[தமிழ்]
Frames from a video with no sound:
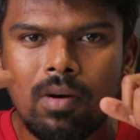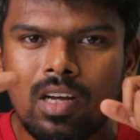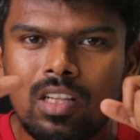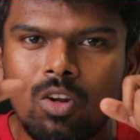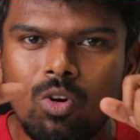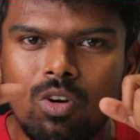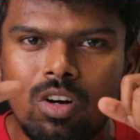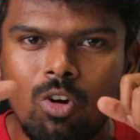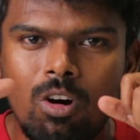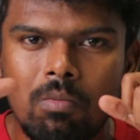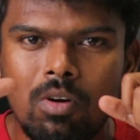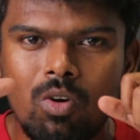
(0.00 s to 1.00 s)
பக்கத்தில் ஒரு
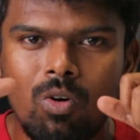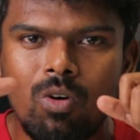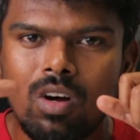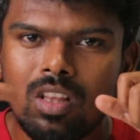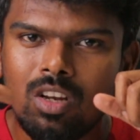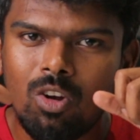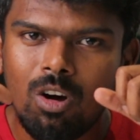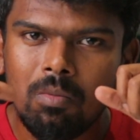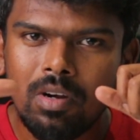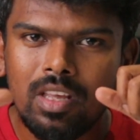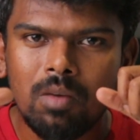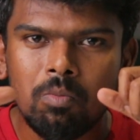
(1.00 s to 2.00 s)
நாப் இருக்கும் அந்த
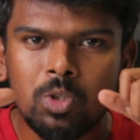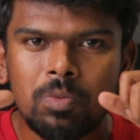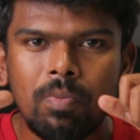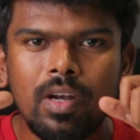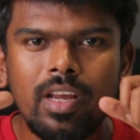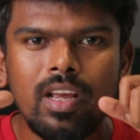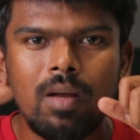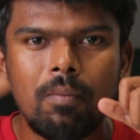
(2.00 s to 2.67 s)
நாபை நீங்கள் புஷ் பண்ணிங்க